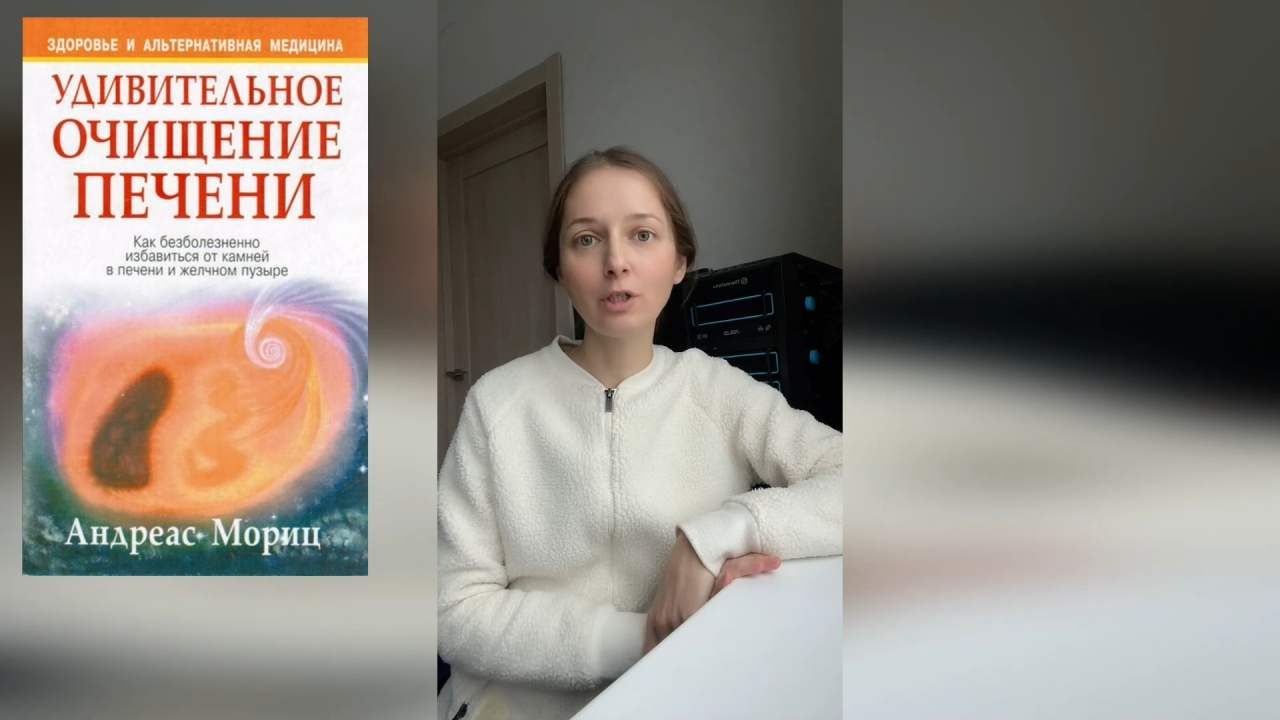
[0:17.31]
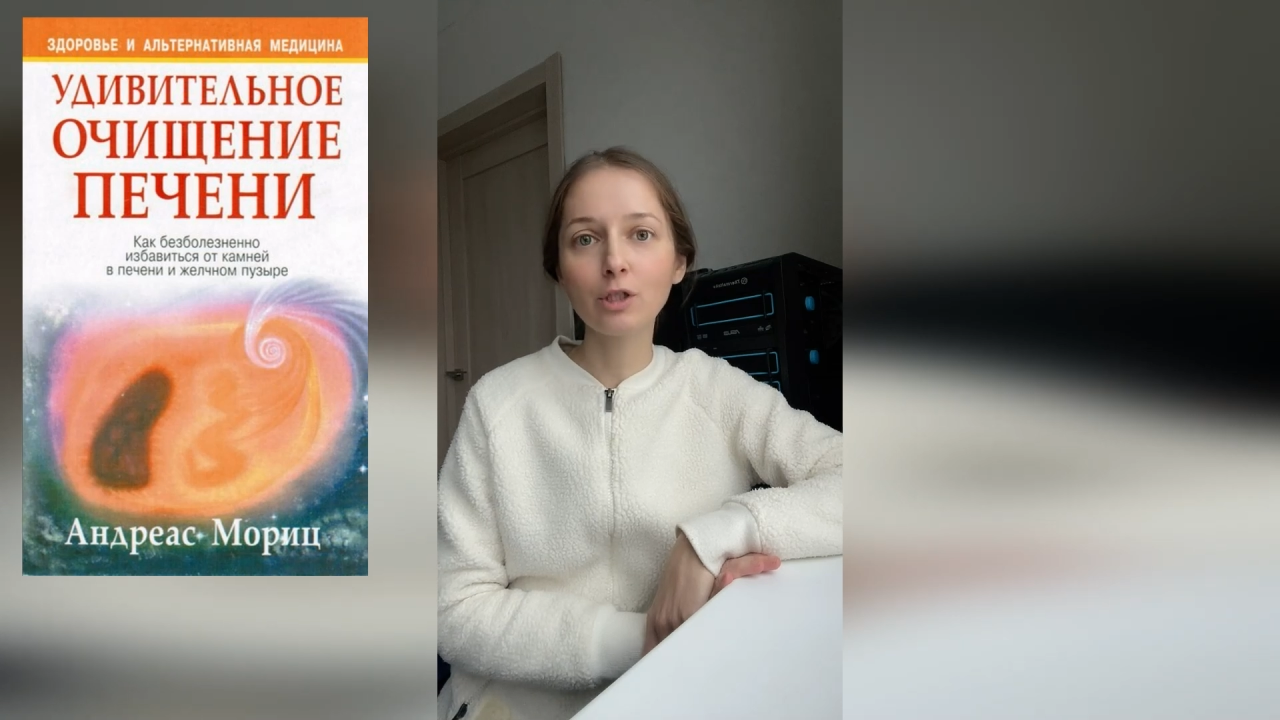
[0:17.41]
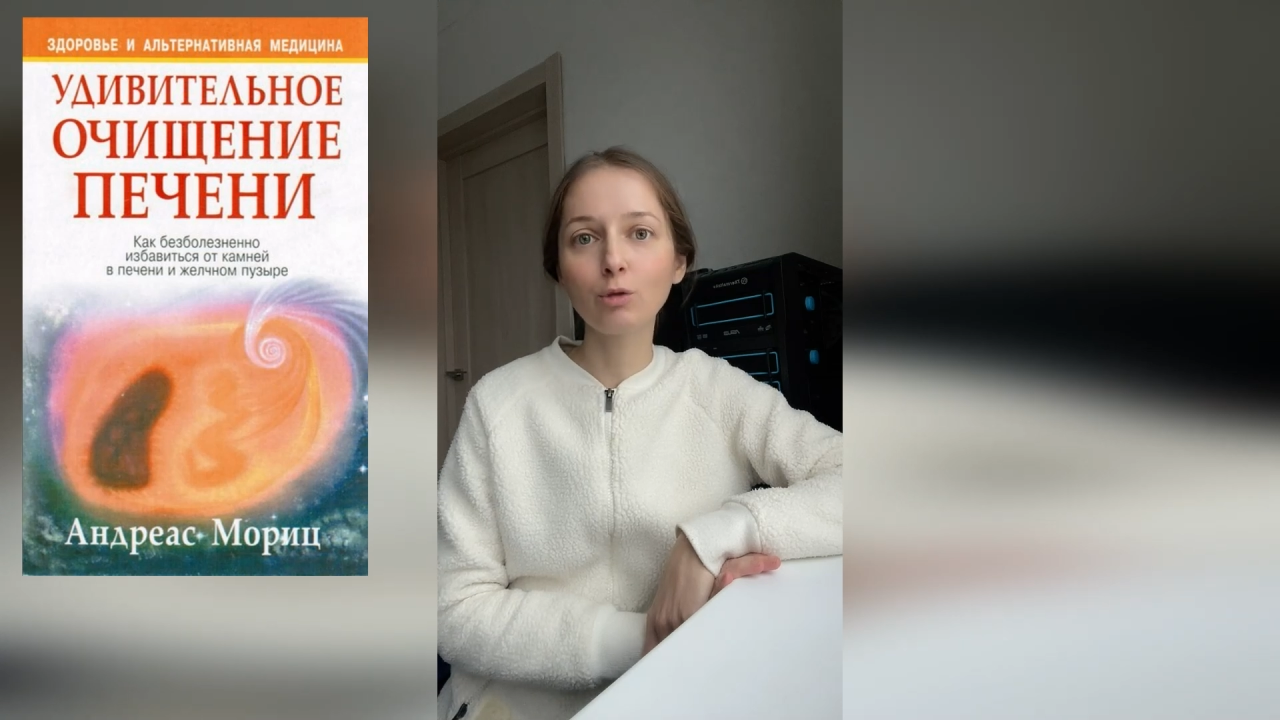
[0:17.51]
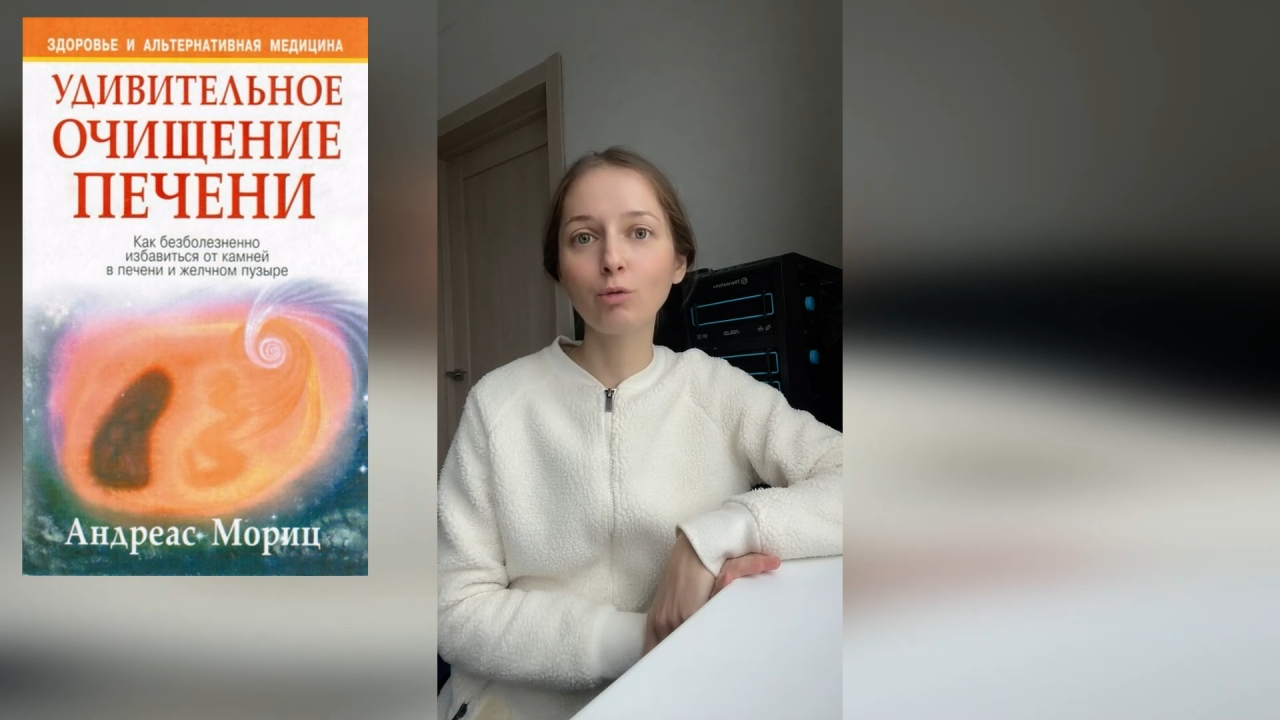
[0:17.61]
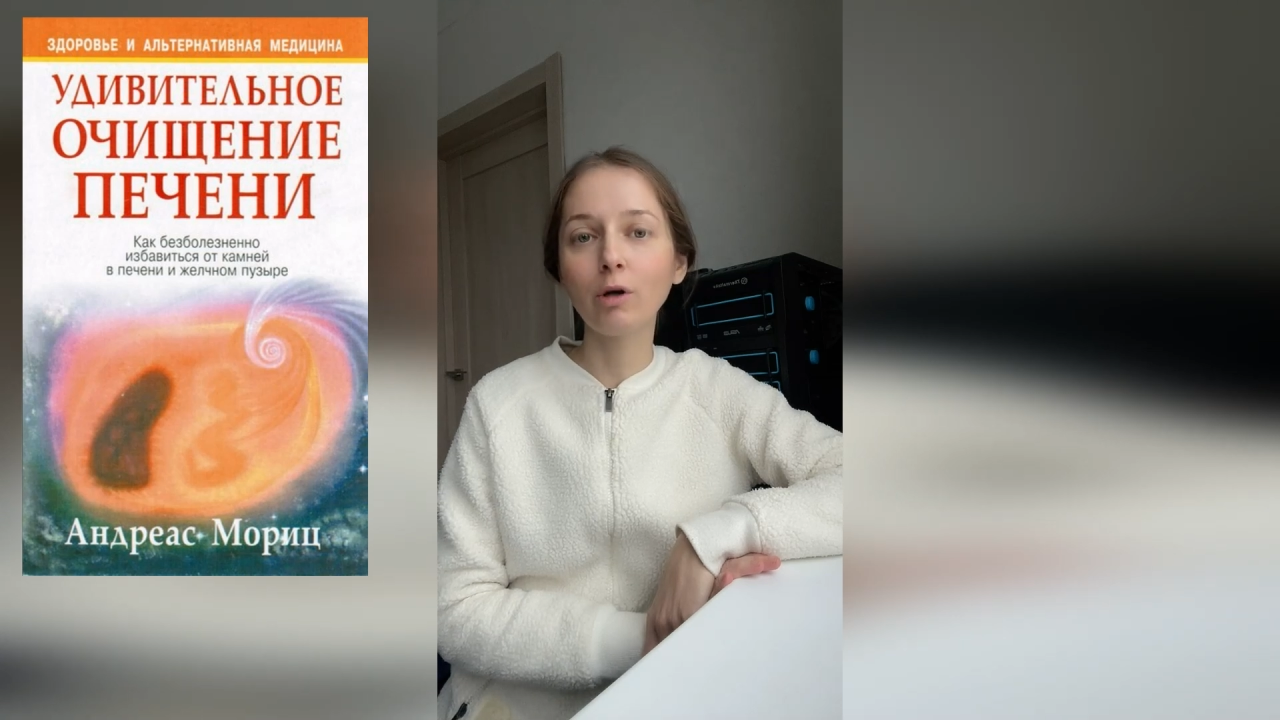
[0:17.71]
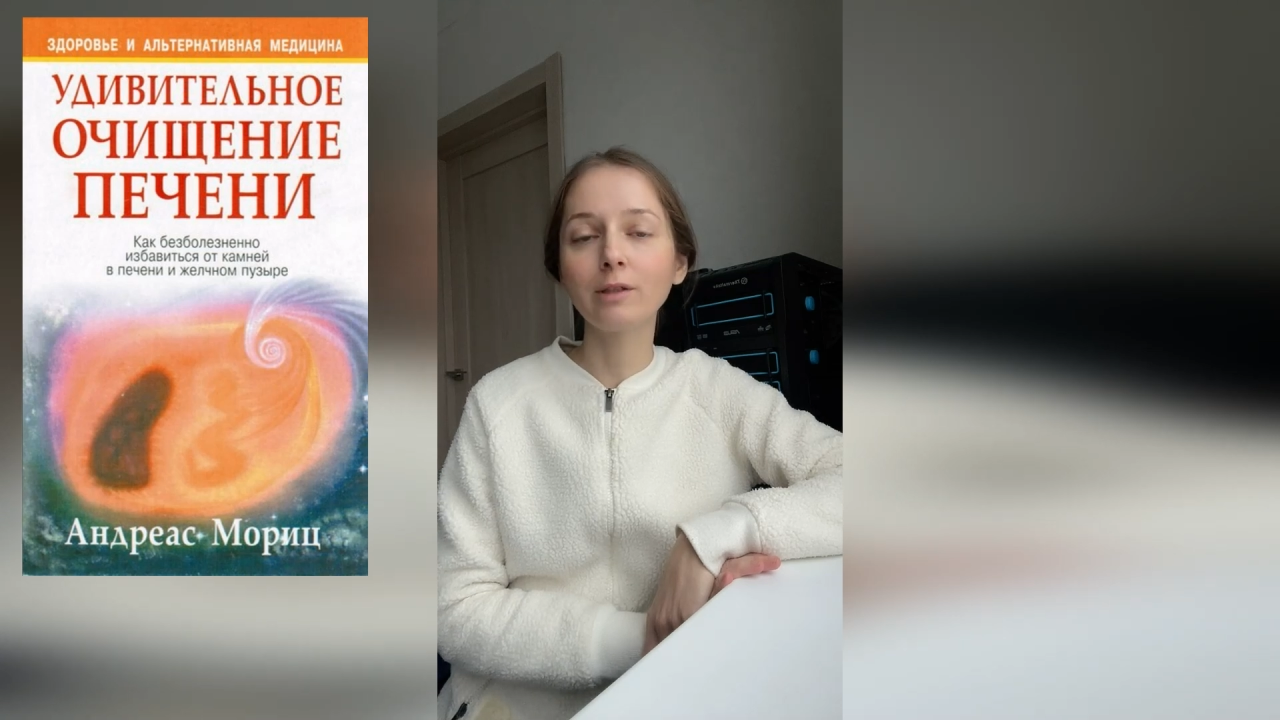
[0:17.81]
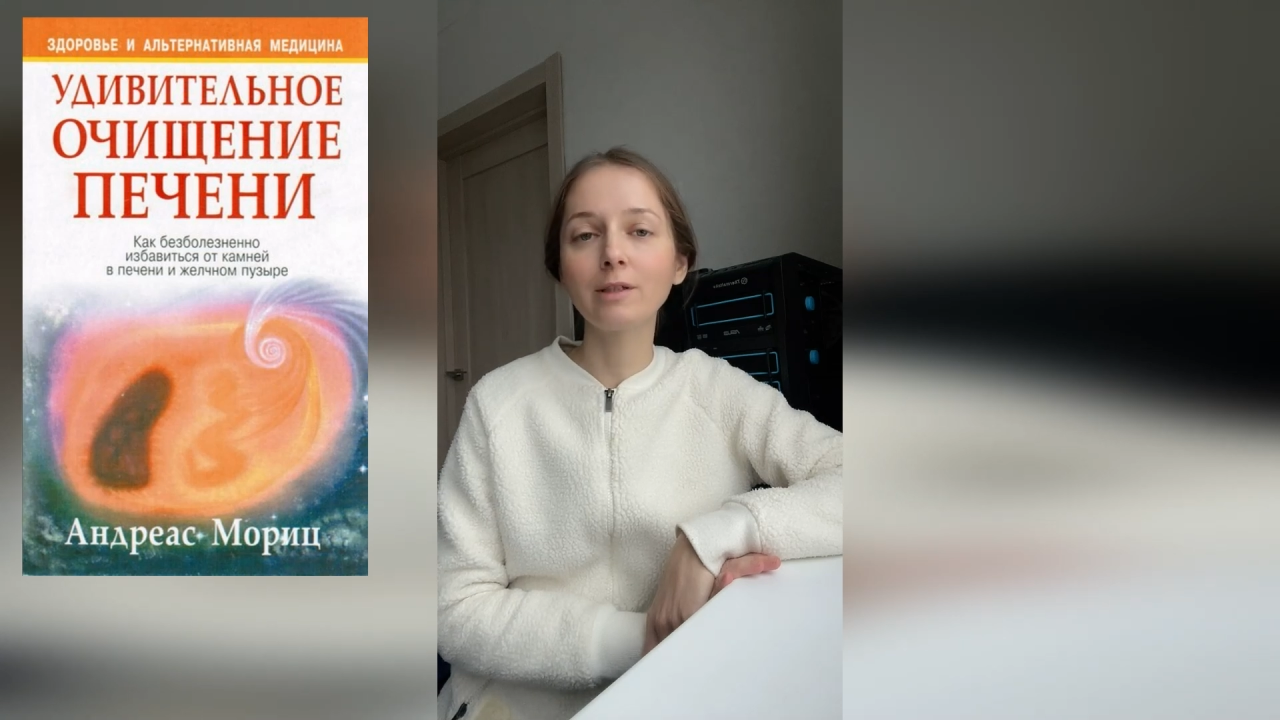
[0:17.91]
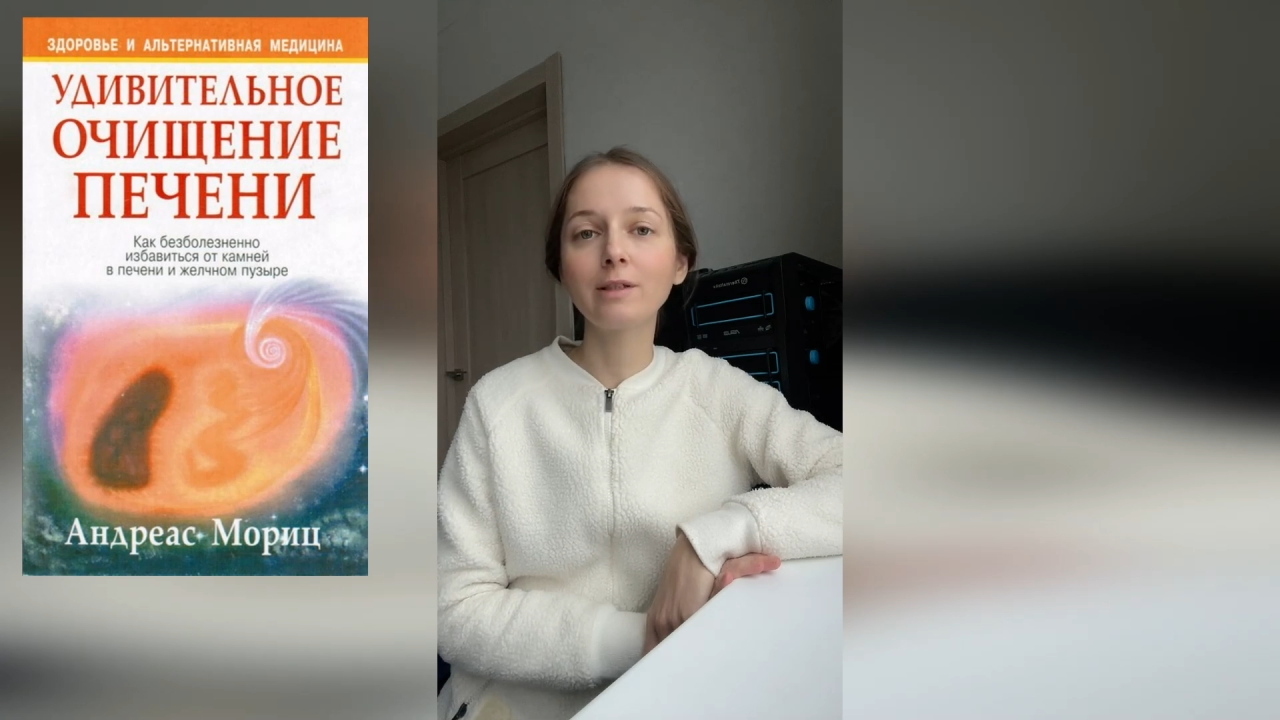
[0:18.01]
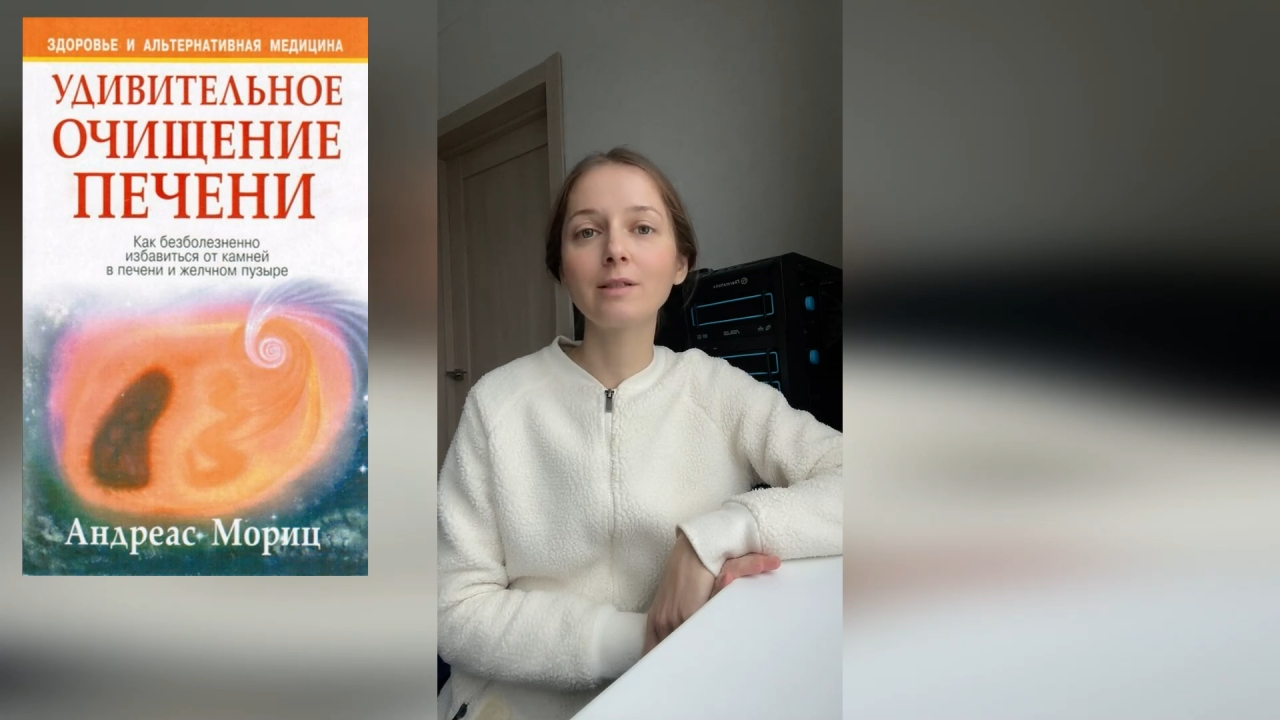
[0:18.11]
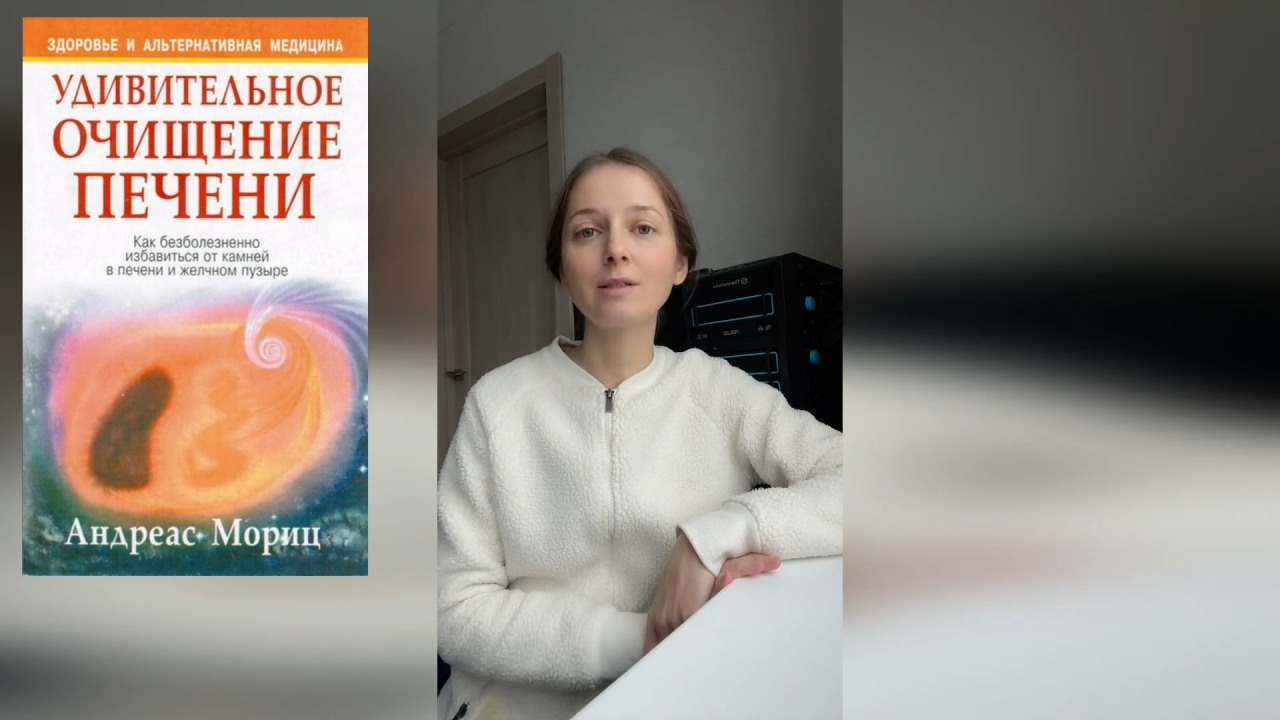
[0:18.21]
что
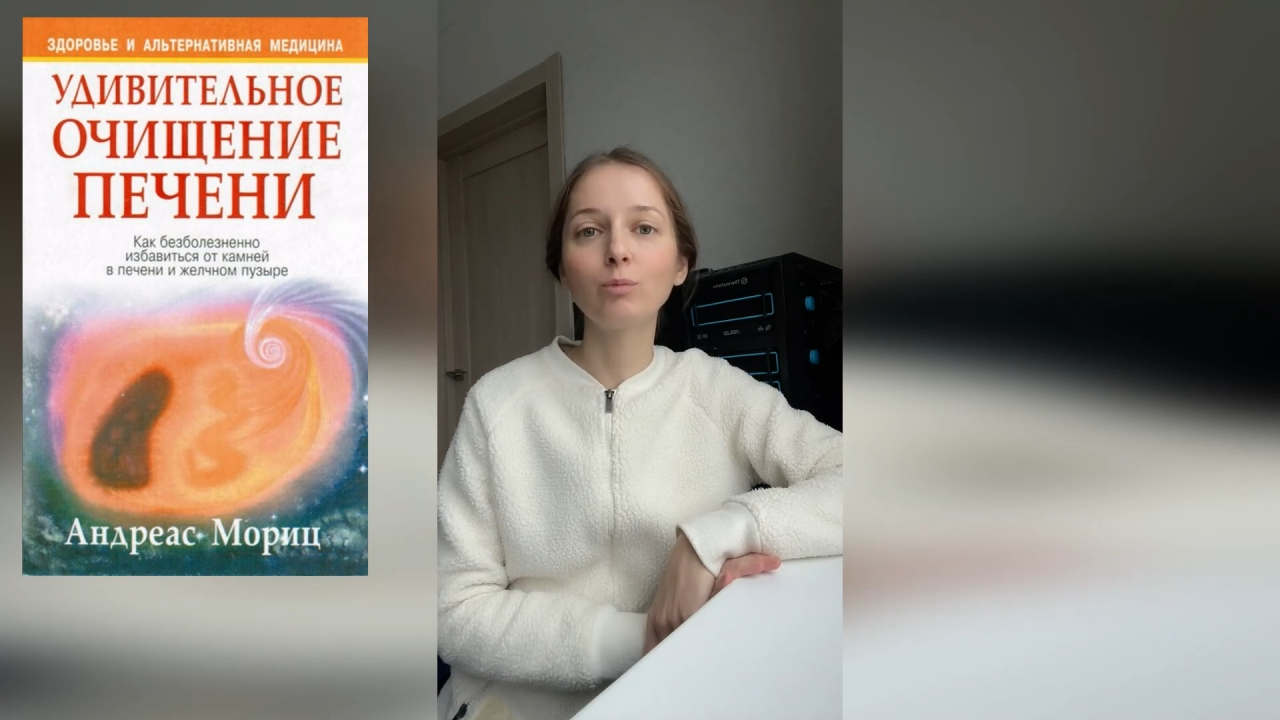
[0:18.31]
Андреас